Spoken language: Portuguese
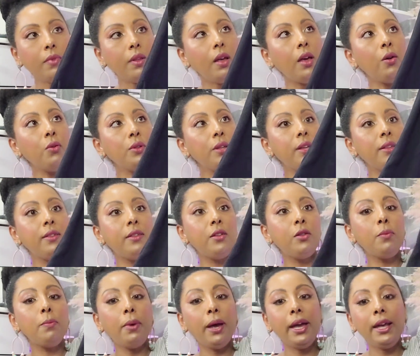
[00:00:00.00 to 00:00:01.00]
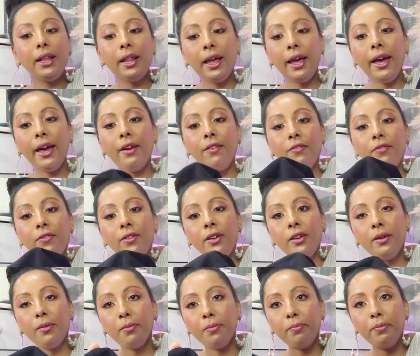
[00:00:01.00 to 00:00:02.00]
É um tecido bem
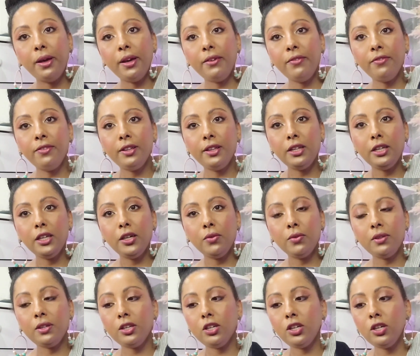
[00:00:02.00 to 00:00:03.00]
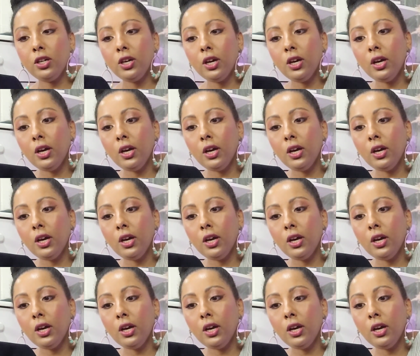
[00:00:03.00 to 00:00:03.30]
leve, bem fininho, assim.